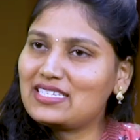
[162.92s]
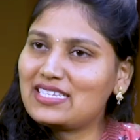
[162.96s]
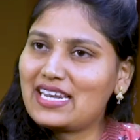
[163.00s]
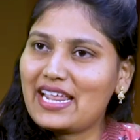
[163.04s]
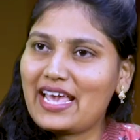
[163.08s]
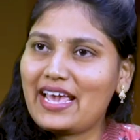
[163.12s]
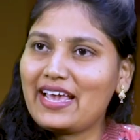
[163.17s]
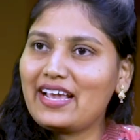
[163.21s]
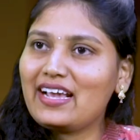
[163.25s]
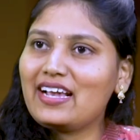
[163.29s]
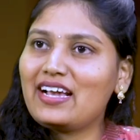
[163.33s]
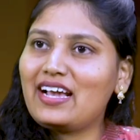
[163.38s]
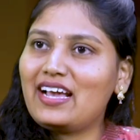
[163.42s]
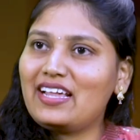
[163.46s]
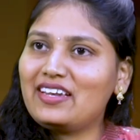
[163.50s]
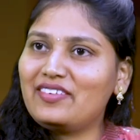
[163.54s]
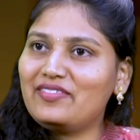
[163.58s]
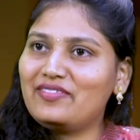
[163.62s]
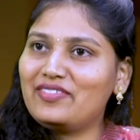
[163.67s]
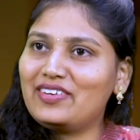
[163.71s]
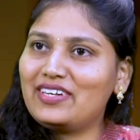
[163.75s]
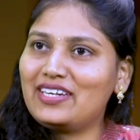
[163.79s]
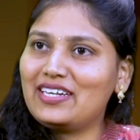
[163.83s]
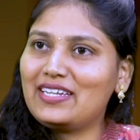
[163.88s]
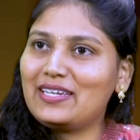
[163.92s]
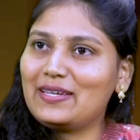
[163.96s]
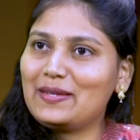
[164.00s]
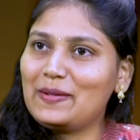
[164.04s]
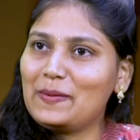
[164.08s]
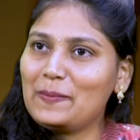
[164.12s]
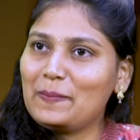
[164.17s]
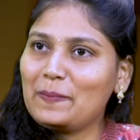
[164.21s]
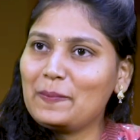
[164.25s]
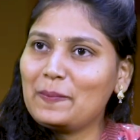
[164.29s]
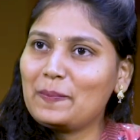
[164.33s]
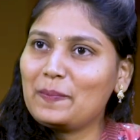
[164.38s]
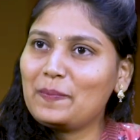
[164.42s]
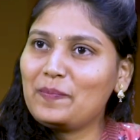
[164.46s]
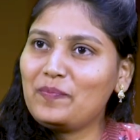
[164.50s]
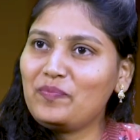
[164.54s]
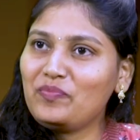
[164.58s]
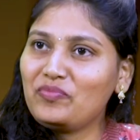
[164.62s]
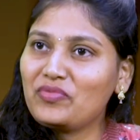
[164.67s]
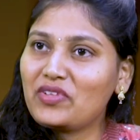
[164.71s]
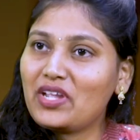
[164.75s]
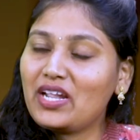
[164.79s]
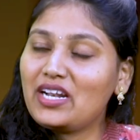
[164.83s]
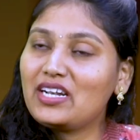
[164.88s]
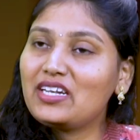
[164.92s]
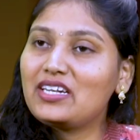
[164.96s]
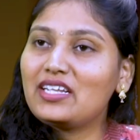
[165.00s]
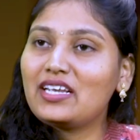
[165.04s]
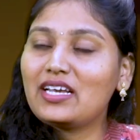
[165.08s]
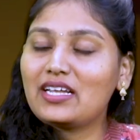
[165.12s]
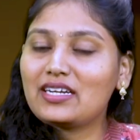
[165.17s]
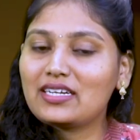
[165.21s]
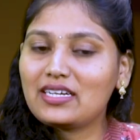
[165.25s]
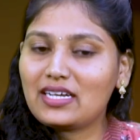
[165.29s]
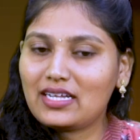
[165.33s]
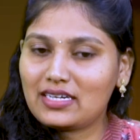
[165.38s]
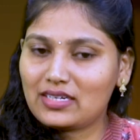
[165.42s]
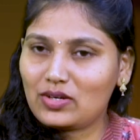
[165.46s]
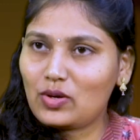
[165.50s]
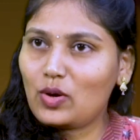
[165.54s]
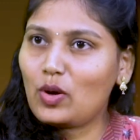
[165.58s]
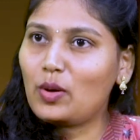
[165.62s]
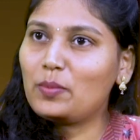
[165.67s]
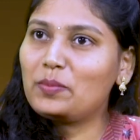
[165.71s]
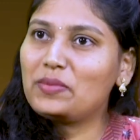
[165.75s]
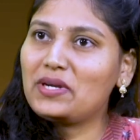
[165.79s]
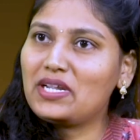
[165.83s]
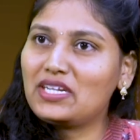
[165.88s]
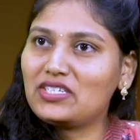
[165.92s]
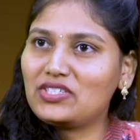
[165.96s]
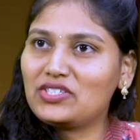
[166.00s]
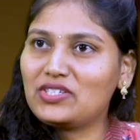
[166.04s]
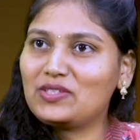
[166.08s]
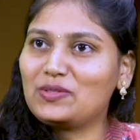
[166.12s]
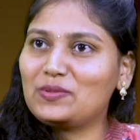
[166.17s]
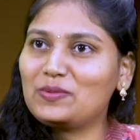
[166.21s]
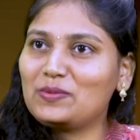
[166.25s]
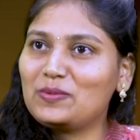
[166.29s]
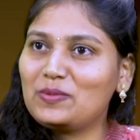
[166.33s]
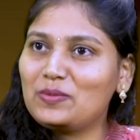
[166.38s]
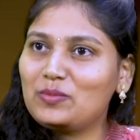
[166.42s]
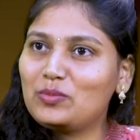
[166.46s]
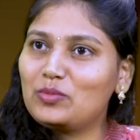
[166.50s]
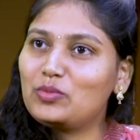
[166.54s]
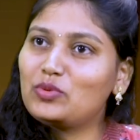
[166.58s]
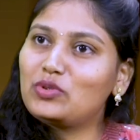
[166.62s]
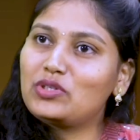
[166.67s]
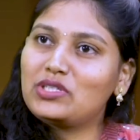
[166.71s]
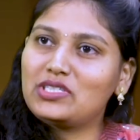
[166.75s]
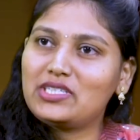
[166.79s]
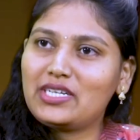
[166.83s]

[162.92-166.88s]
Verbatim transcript: స్లాంగ్ కానివ్వండి ఎన్టీఆర్ గారి కాంబినేషన్ పూరి